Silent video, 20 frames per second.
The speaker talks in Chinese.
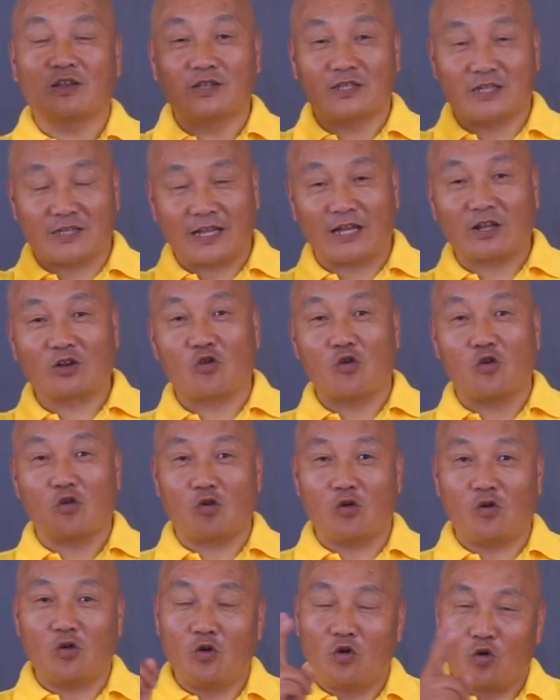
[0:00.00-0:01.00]
其他的狗
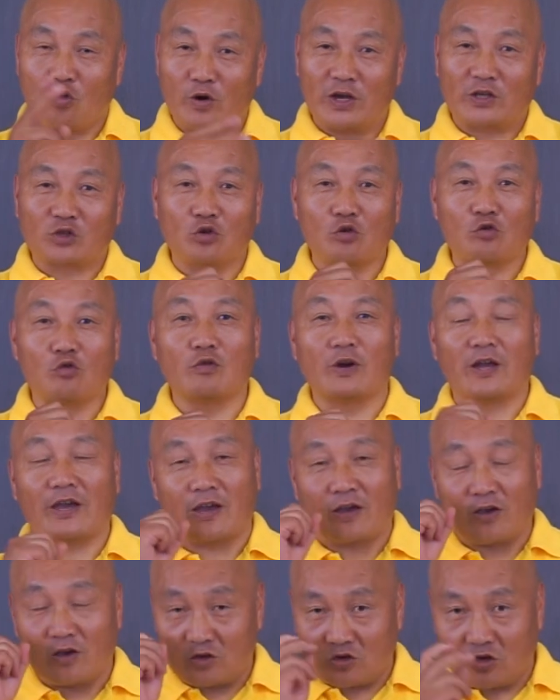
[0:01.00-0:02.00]
狗会冲过来
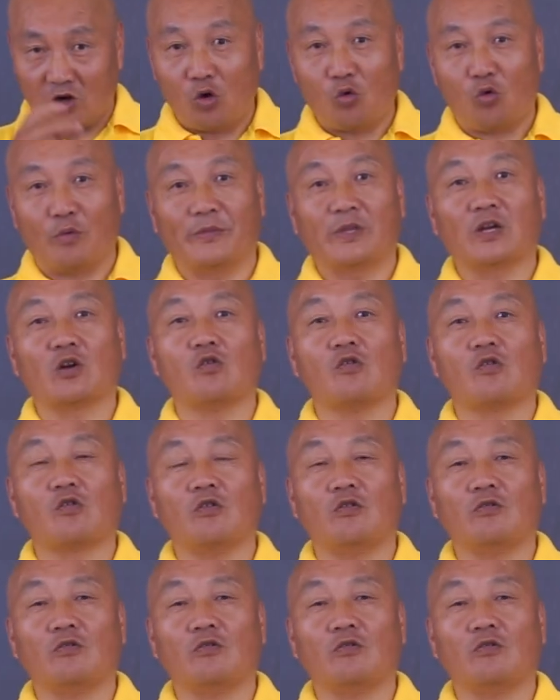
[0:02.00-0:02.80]
咬我们的狗